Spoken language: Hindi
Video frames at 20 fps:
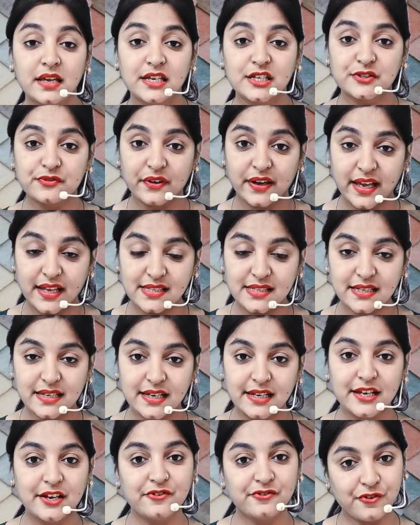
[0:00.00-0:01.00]
इस वैकेंसी
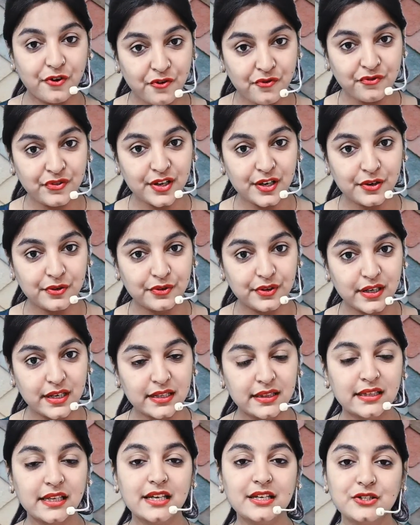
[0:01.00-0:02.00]
के लिए फॉर्म फिल होने
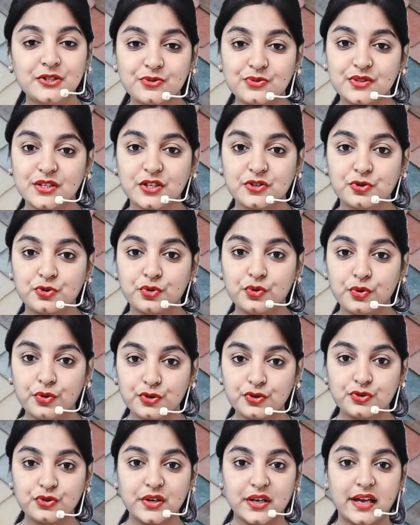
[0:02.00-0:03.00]
तीन जून से शुरू हो
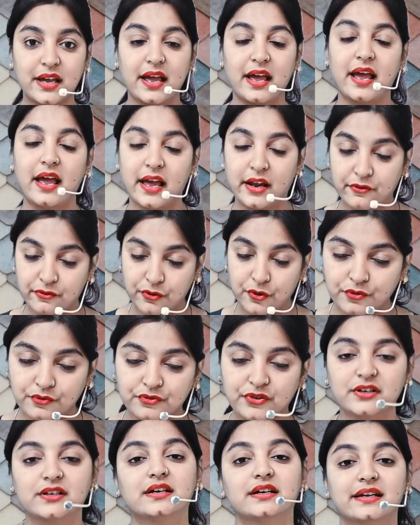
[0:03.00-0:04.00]
चुके हैं एंड फॉर्म
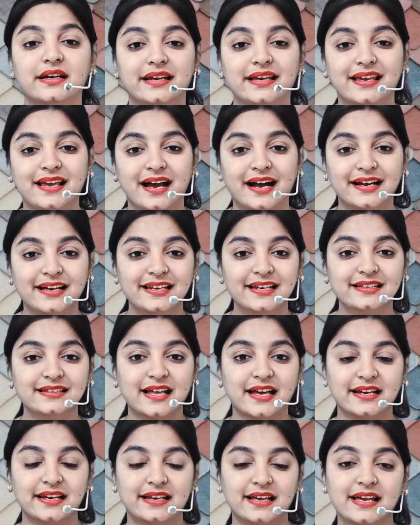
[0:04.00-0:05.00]
फिल करने की आखिरी
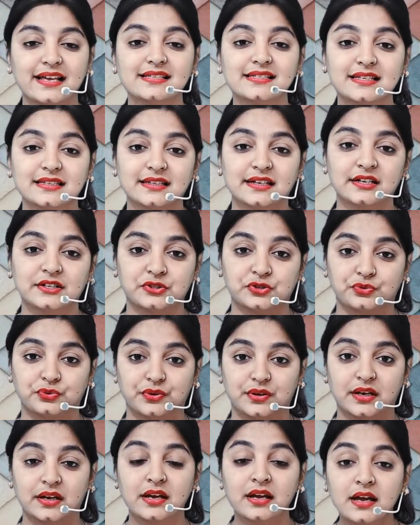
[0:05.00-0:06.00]
तारीख है सत्रह
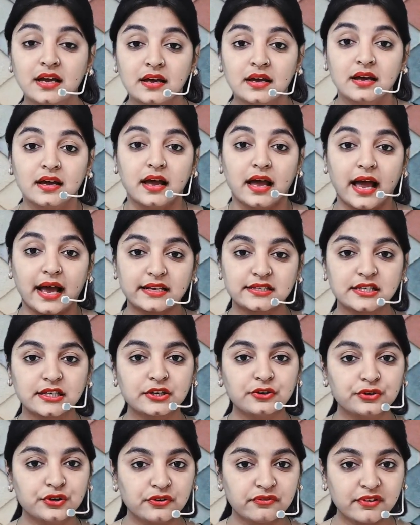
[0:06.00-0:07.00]
जून
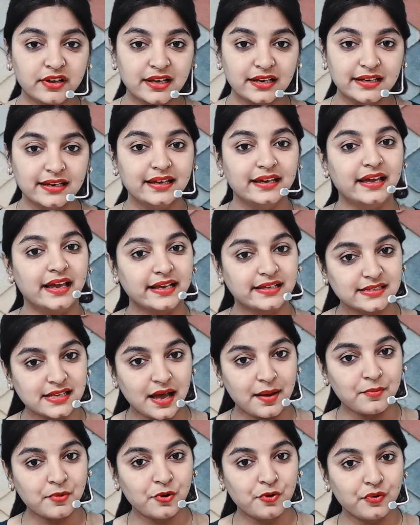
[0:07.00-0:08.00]
एग्जीक्यूटिव के लिए
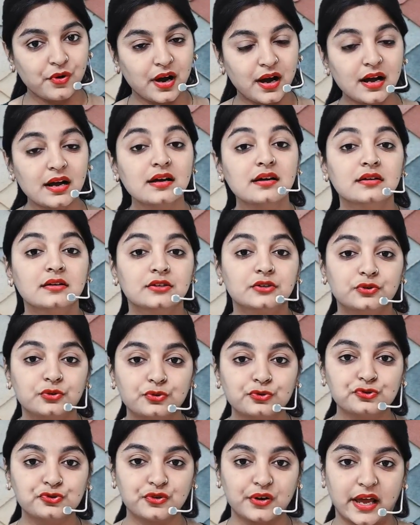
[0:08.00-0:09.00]
एग्ज़ाम होगा
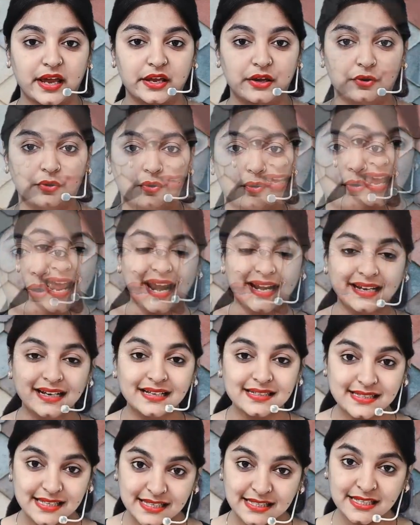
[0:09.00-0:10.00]
9 जुलाई को एंड
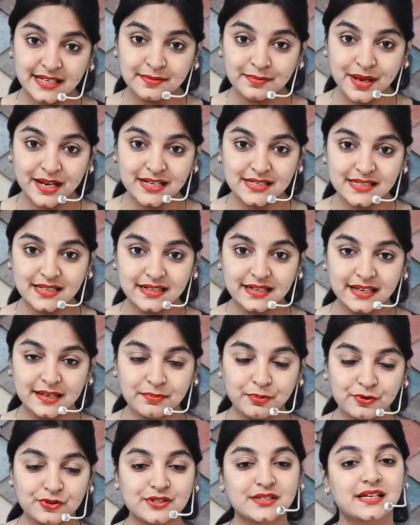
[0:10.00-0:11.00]
असिस्टेंट मैनेजर की
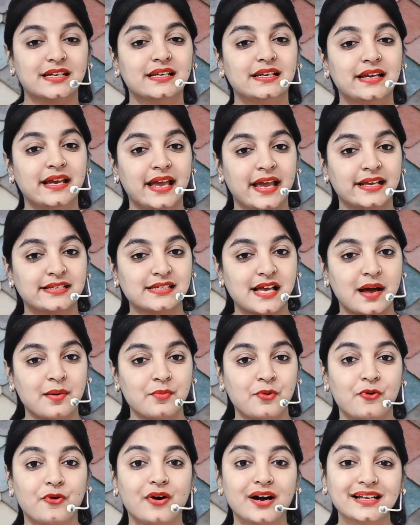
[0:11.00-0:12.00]
पोस्ट के लिए
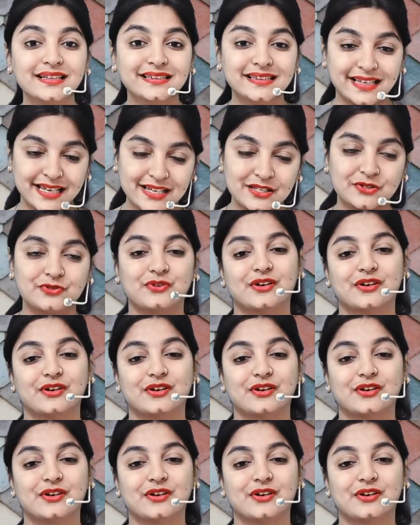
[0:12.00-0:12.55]
एग्ज़ाम होगा 23